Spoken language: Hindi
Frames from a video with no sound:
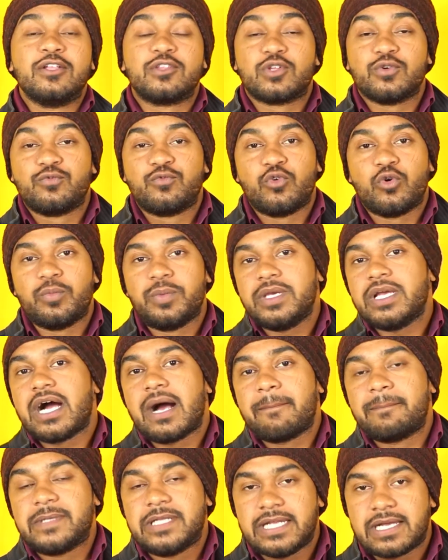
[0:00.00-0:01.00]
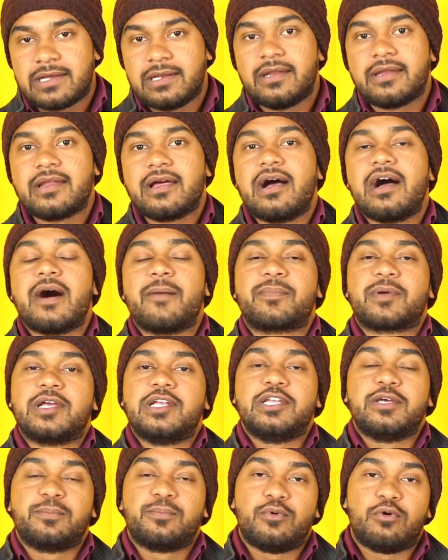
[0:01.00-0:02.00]
तो वो भी आप देख लेना आपके
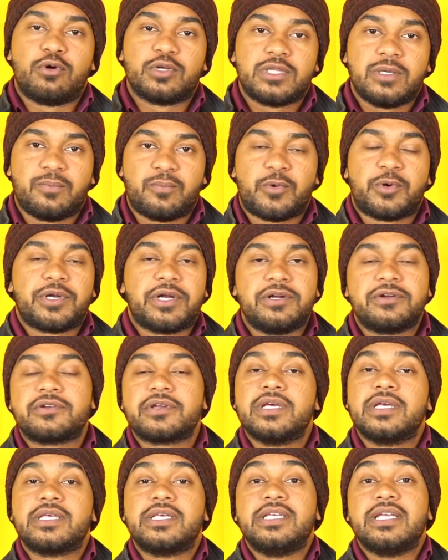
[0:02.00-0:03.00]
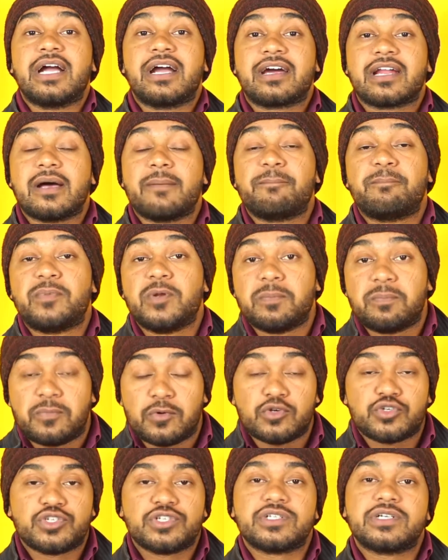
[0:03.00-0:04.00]
लिए बहुत इंपॉर्टेंट रहेगी अगर आप
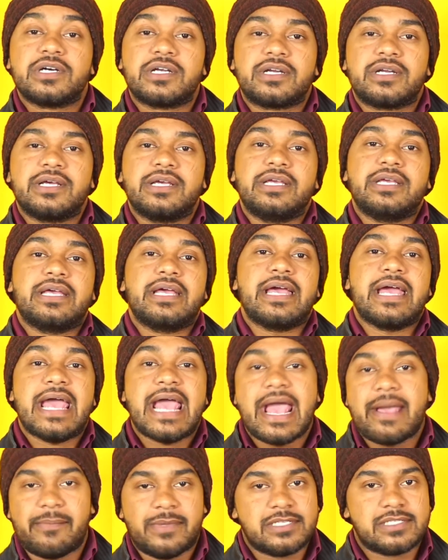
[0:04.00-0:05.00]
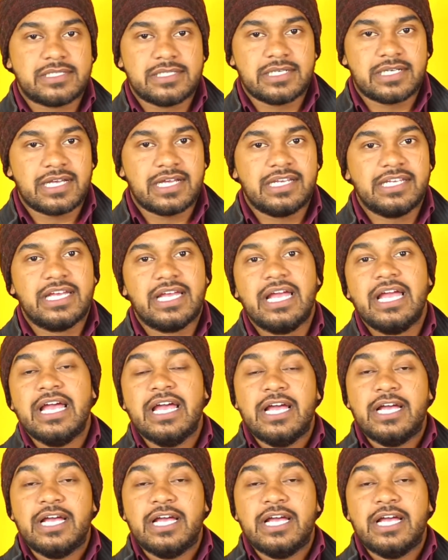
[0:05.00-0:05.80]
प्रिपरेशन कर रहे रहे हैं एमएससी के लिए